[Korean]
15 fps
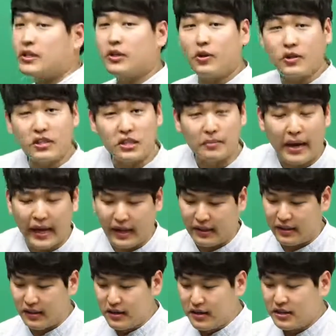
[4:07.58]

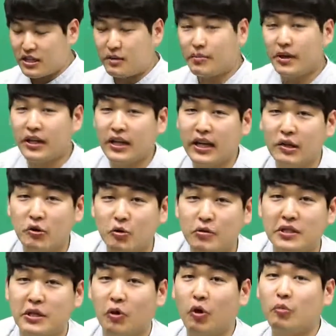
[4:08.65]
들어있지만 11이라는
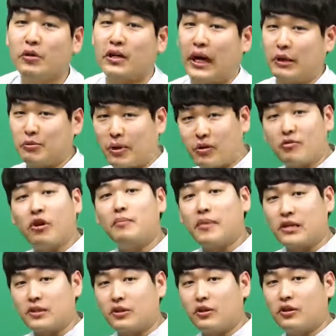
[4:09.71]
놈은 제곱을 계속해도
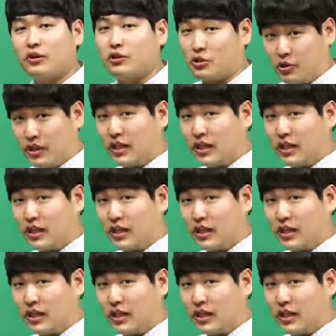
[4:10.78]
얼마죠? 그쵸,